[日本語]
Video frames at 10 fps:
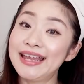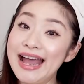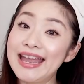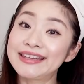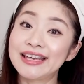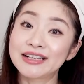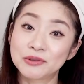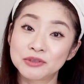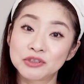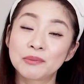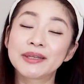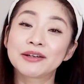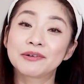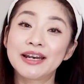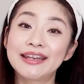相手役を務めて
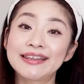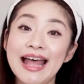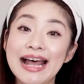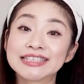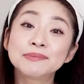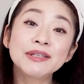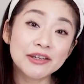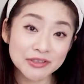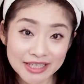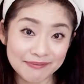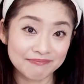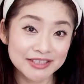こられた、あすみりおさん、